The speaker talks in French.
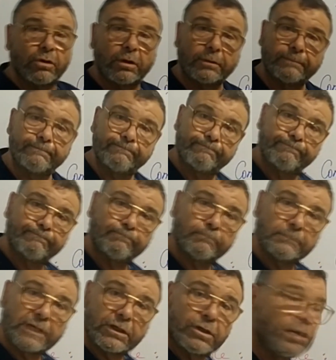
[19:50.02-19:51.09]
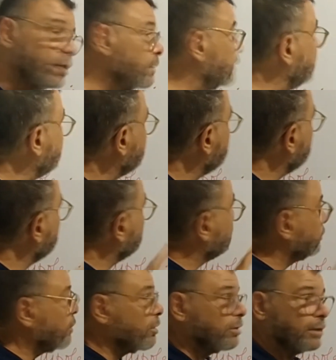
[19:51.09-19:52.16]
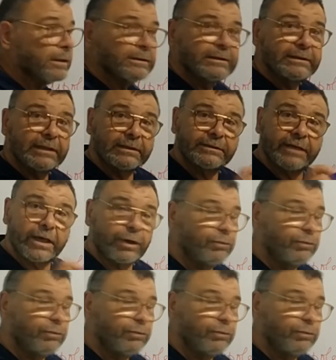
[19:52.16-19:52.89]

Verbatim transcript: un courant. D'accord Donc, c'est un